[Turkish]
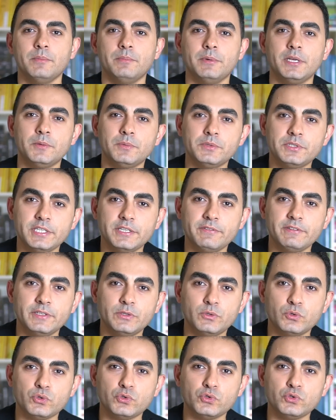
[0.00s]
Merhaba
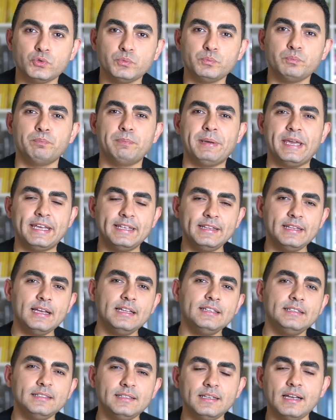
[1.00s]
sevgili dostum.
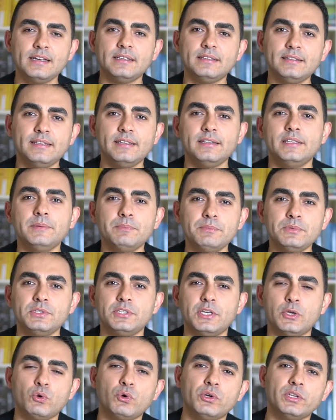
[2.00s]
Beklentiler dediğimiz
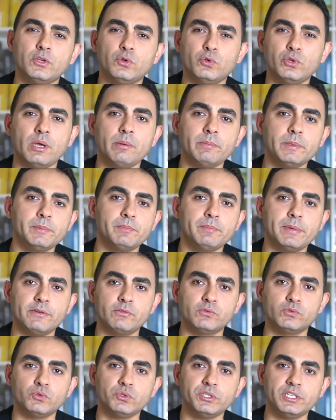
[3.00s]
şey o kadar önemli bir
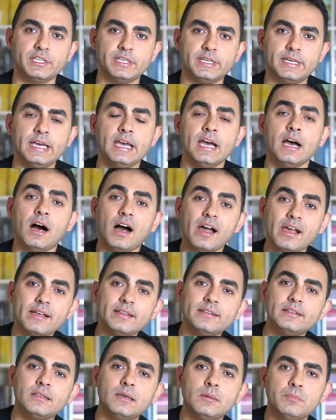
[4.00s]
mevzu ki
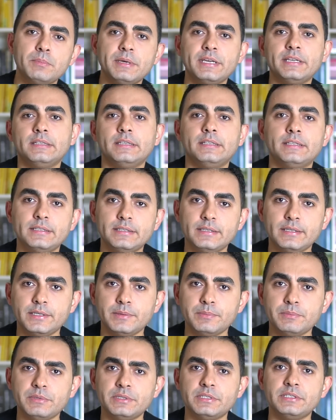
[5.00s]
hayattan
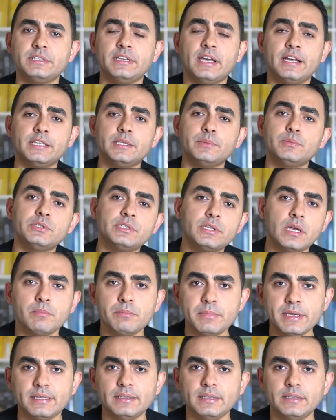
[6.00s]
beklediklerimiz,
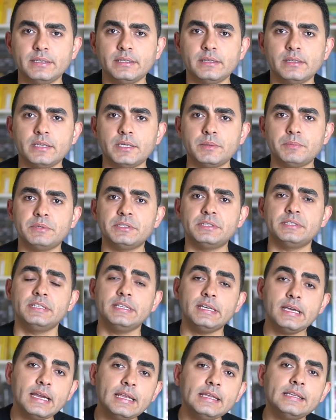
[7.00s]
kendimizden beklediklerimiz,
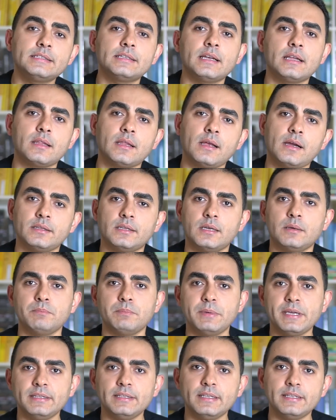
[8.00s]
diğer insanlardan
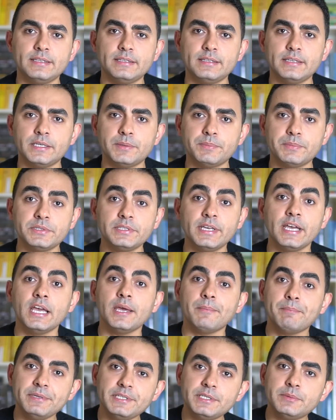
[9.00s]
beklediklerimiz
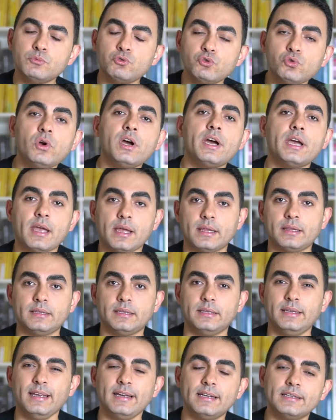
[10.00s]
bizim şu
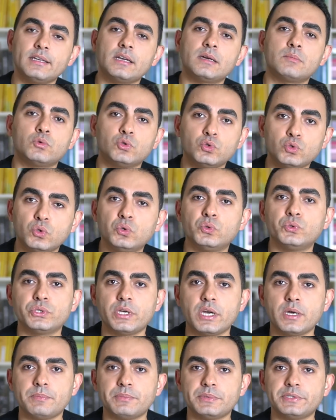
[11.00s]
hayatta ne kadar mutlu
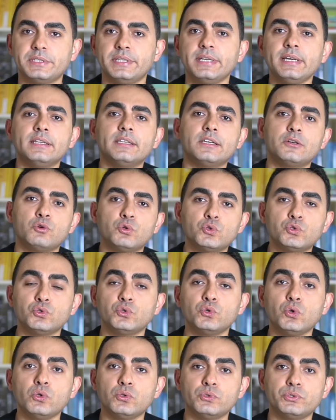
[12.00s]
olacağımızı, ne kadar
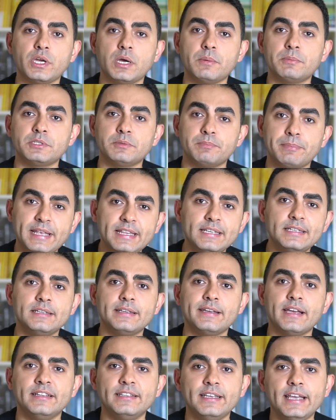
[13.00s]
huzurlu olacağımızı
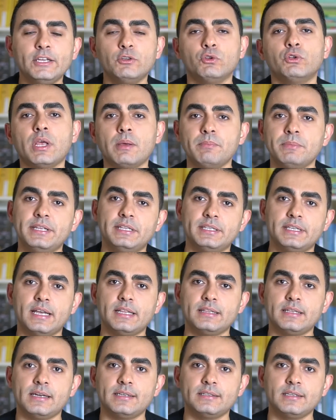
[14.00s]
belirleyen en önemli
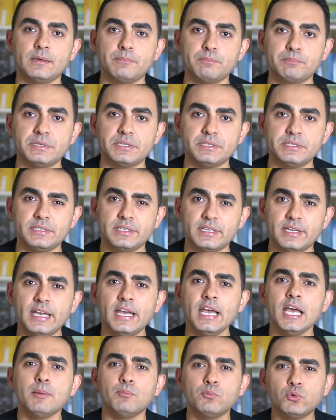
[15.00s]
etkenlerden birisi.
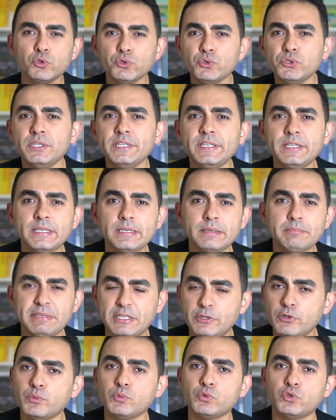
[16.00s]
Bruce Lee'yi
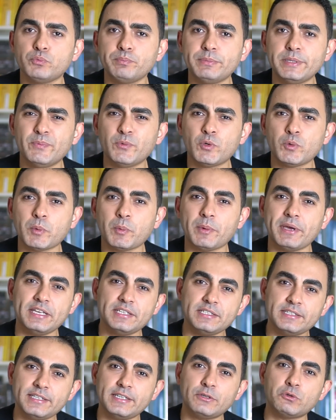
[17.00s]
biliyor musun bilmiyorum ama
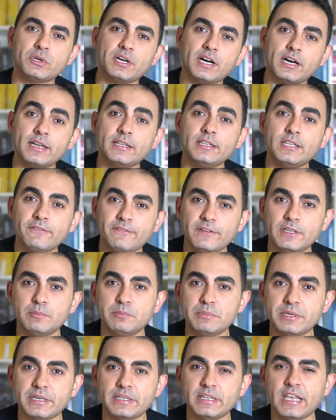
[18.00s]
eskilerin o karate
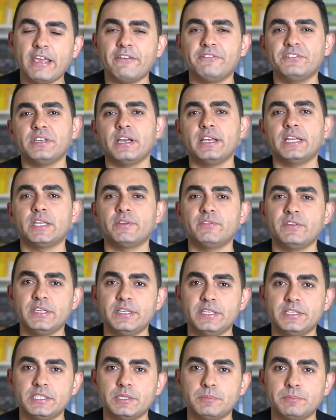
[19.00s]
filmlerinin efsanevi
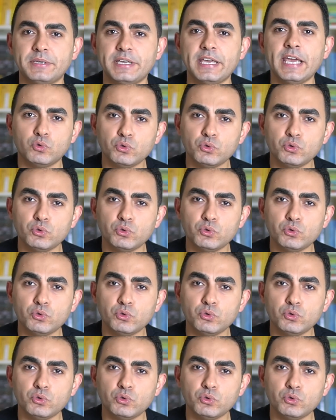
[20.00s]
ismi.